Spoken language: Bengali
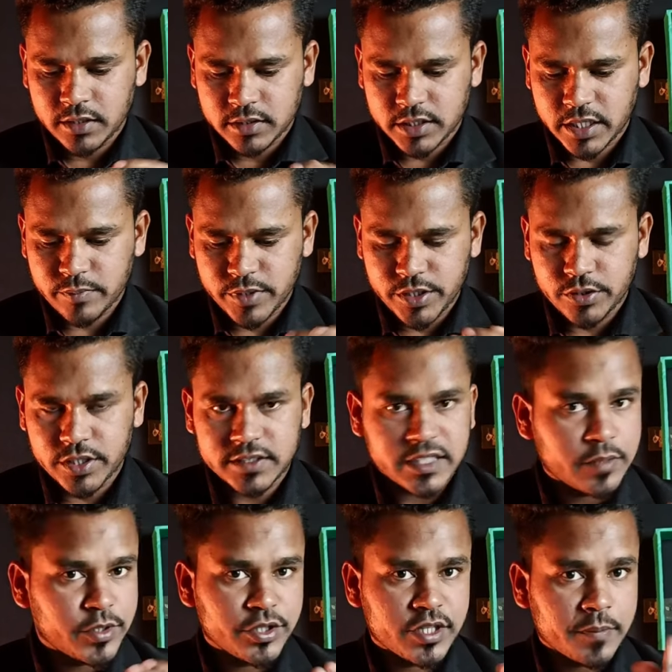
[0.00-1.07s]
সেই ভিডিওটা যে
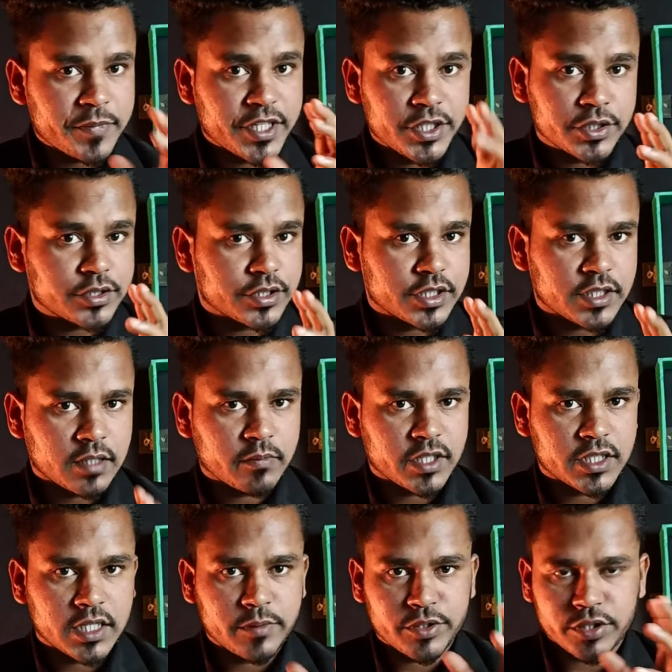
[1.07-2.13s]
ভিডিওটা আপনি এডিট করতে চান বা
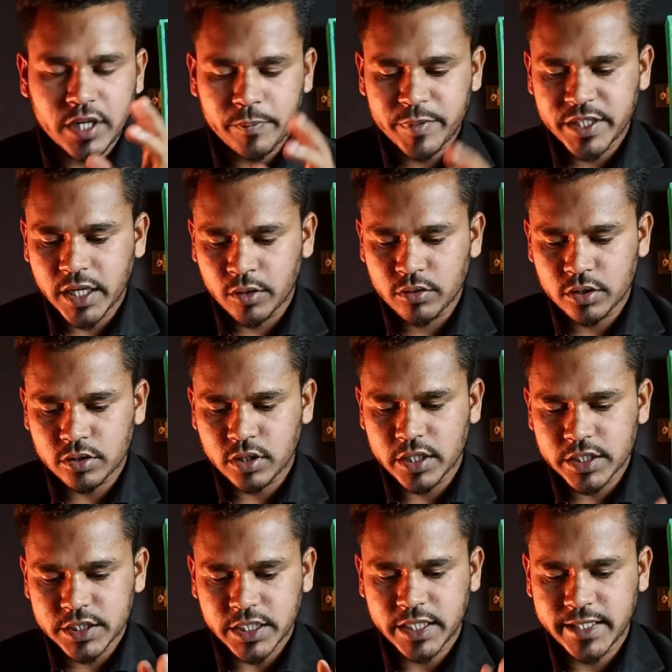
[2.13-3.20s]
যে ভিডিওটা আপনি ডাউনলোড
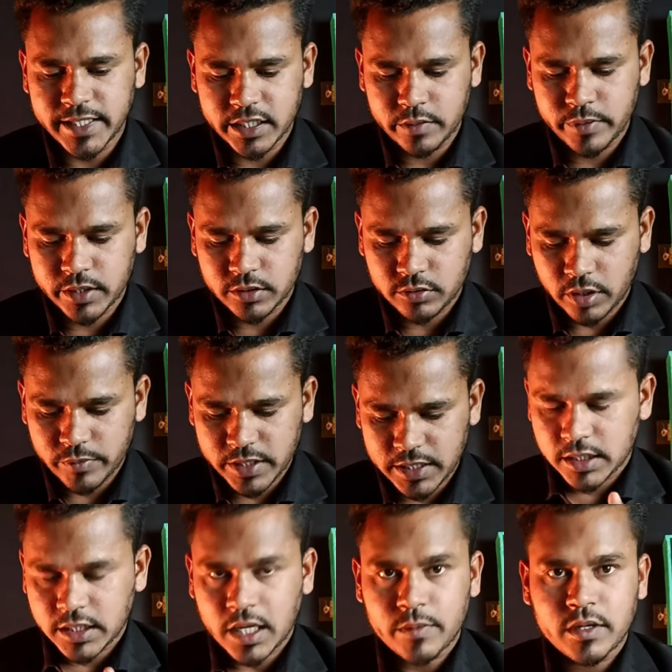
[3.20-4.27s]
করলেন সেটা নিয়ে নেবেন তো আমি এখান
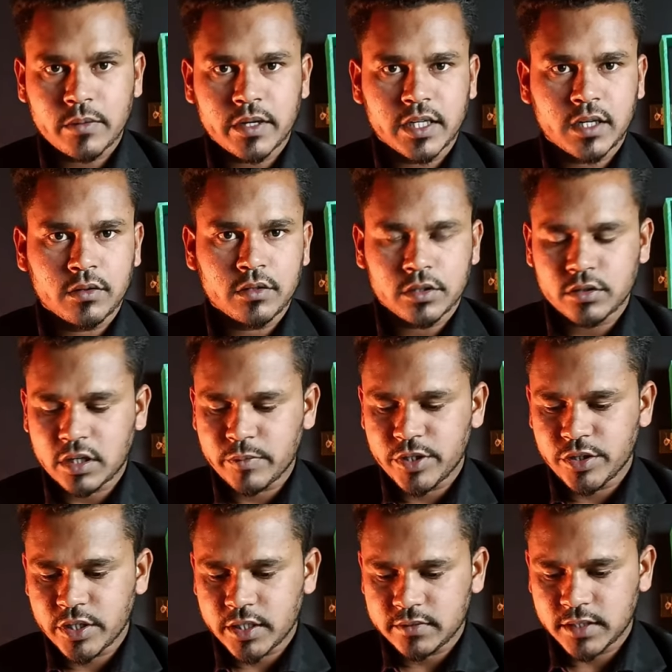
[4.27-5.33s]
থেকে আমি আমার ডাউনলোড করা
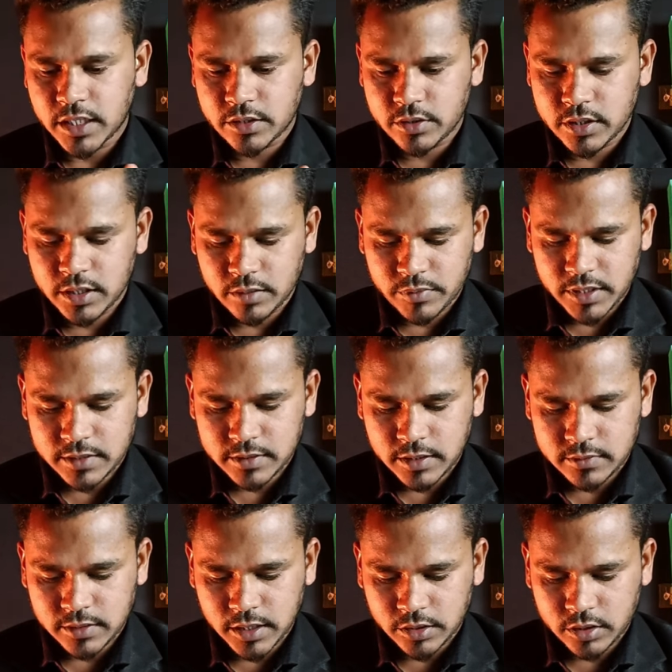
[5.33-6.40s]
ভিডিওটা সিলেক্ট করে দিলাম ঠিক আছে
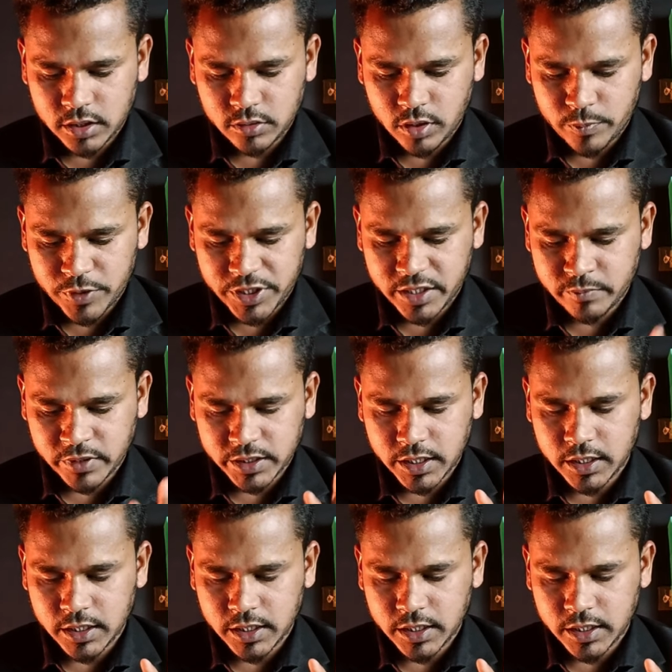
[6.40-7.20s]
সিলেক্ট করে দেওয়ার পর ঠিকমাকে